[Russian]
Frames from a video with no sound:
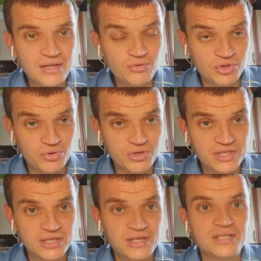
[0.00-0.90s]
ну, широкие
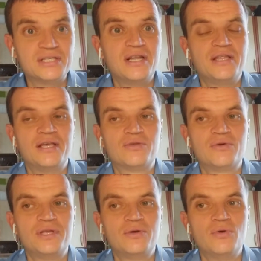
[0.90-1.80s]
слои населения эту
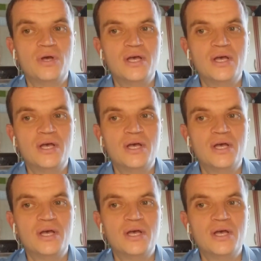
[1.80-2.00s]
книгу,